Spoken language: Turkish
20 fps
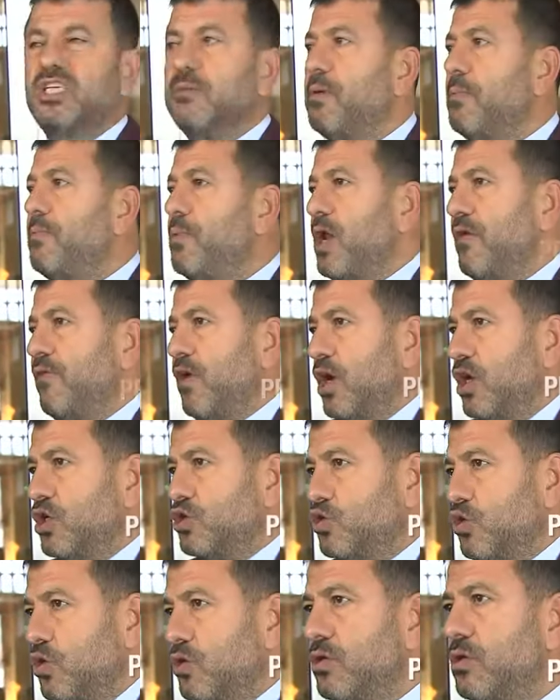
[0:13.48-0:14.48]
açık bir
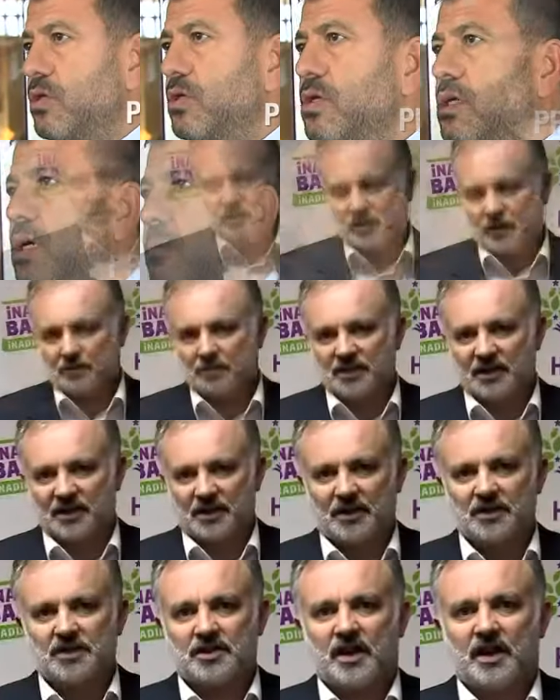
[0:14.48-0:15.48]
provokasyon.
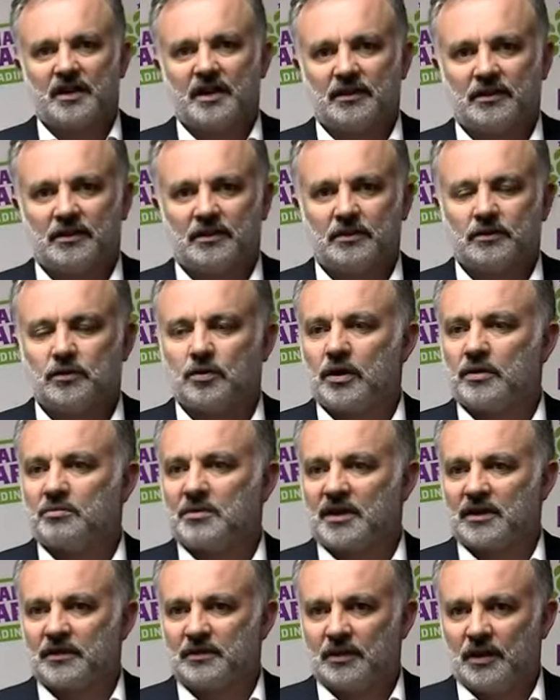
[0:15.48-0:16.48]
Kapılara işaret
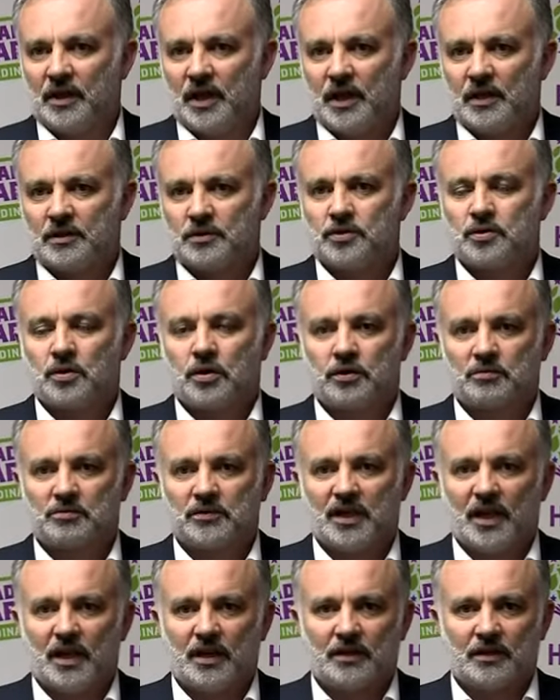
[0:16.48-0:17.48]
koymanın
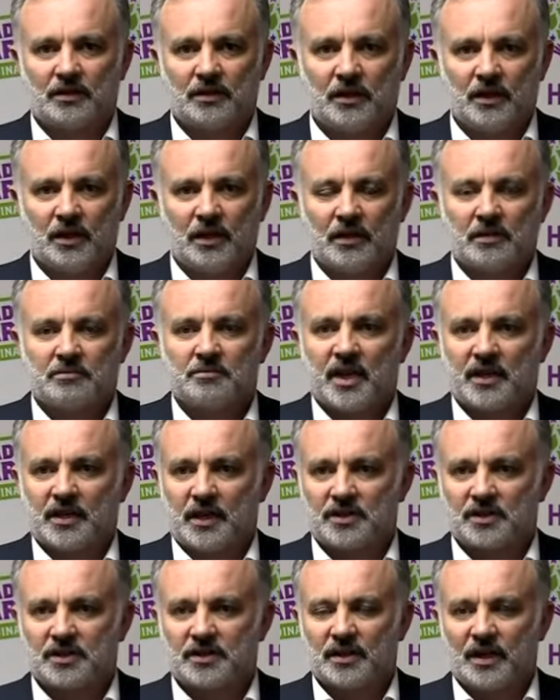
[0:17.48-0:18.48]
Çorum'da,
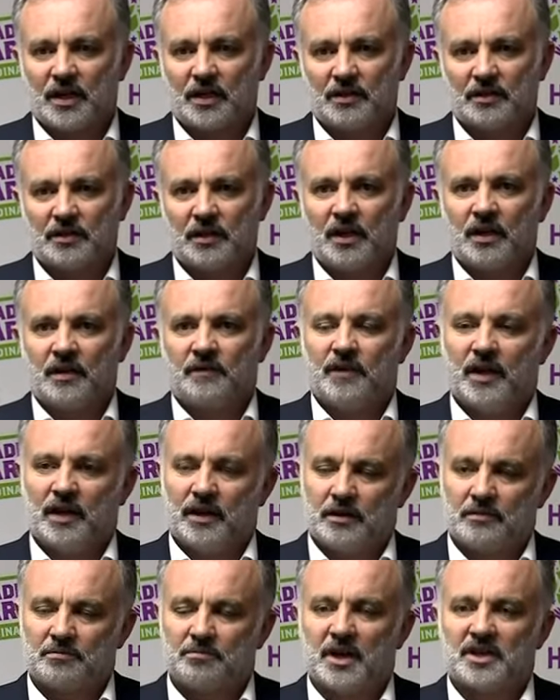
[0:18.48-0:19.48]
Maraş'ta
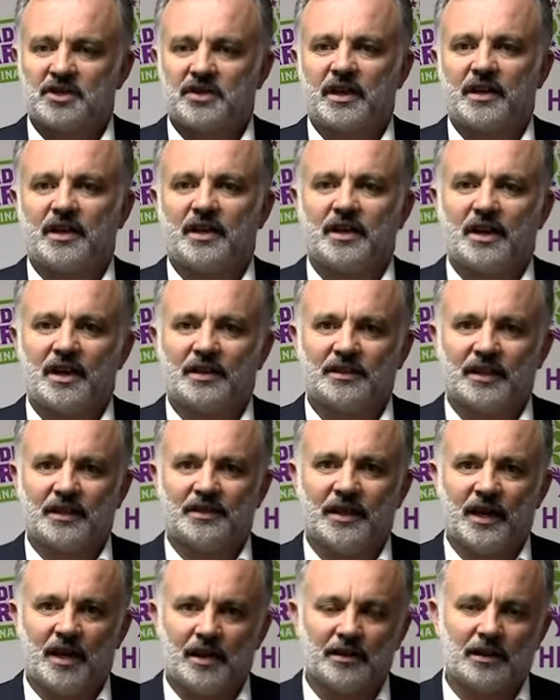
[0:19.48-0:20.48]
ve başka
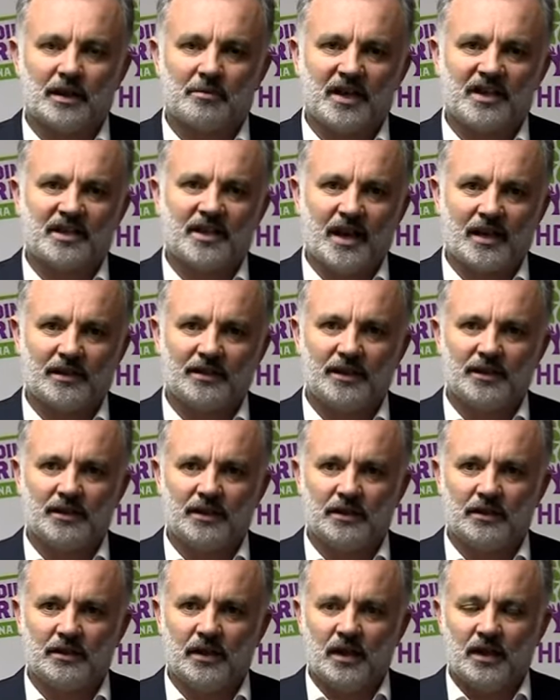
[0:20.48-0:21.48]
yerlerde ne anlama
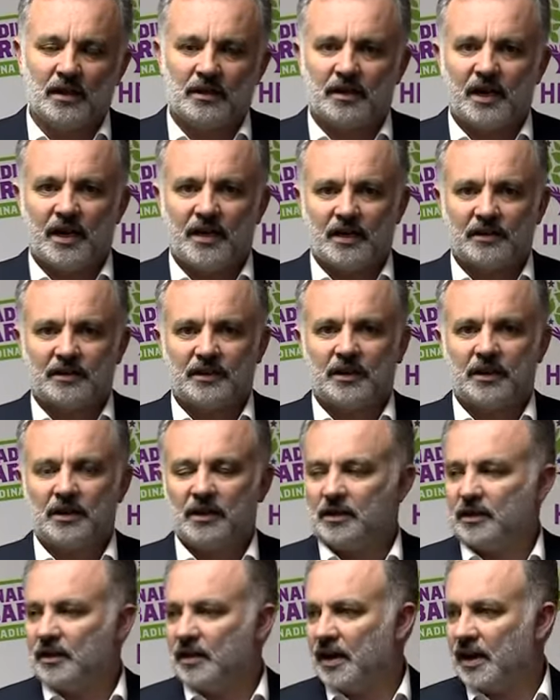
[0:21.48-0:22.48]
geldiğini gayet
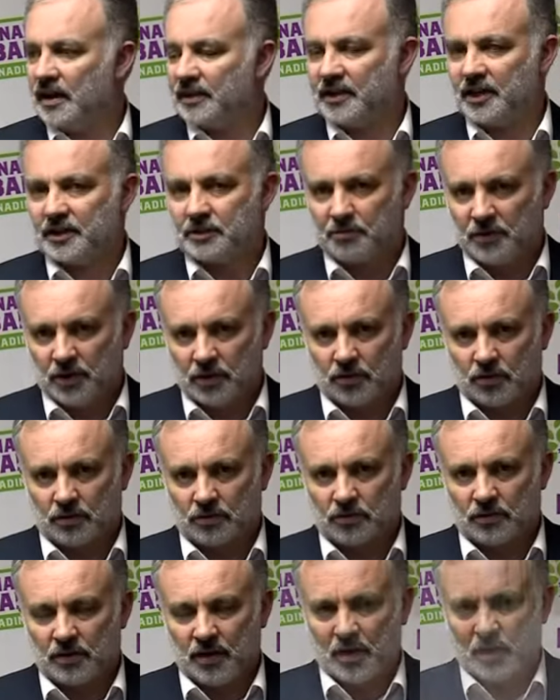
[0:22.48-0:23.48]
iyi herkes biliyor.